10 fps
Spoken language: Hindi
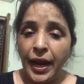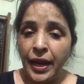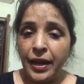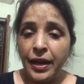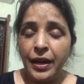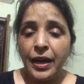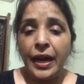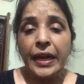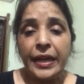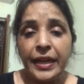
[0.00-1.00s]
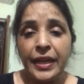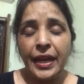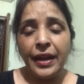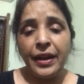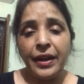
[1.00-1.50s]
एन डी
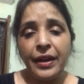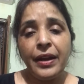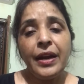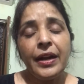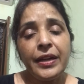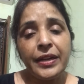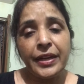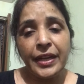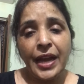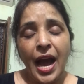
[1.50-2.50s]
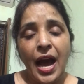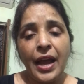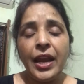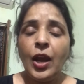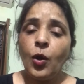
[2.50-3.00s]
ए टी
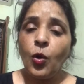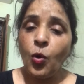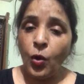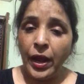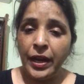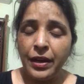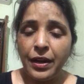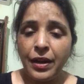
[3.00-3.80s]
आई ओ एन